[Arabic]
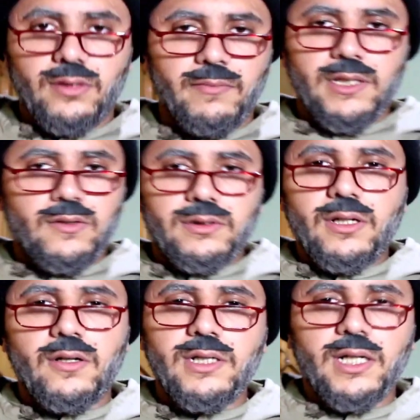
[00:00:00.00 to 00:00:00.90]
طب ما انا كنت
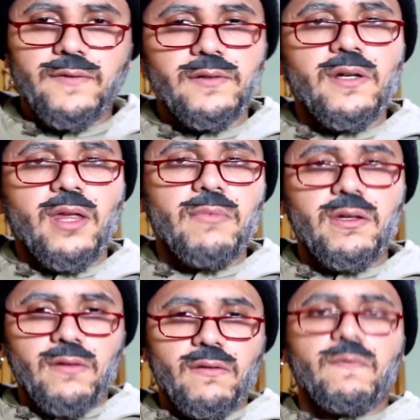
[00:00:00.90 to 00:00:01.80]
هقول لك فنون
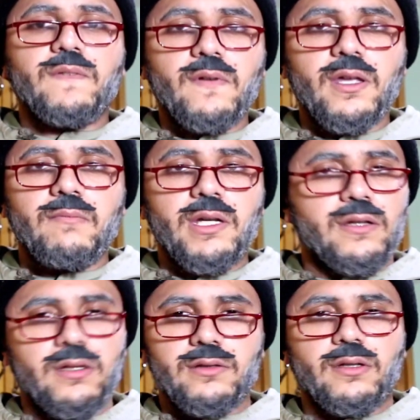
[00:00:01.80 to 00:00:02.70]
جميله فنون
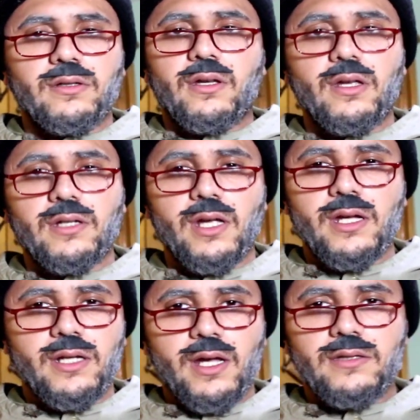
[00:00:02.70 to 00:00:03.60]
جميله هي هي
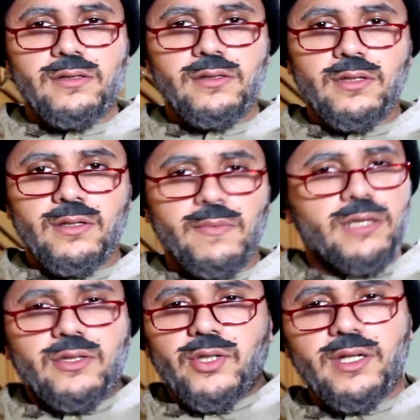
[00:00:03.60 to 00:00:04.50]
يعني عادي ما
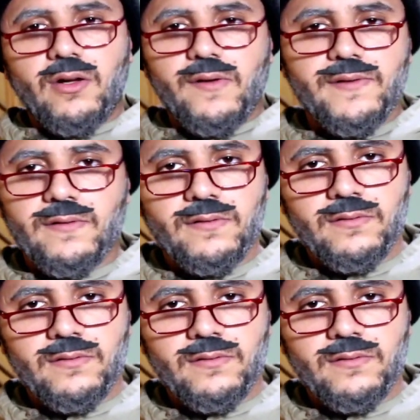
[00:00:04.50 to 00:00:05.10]
عنديش غيرها اصلا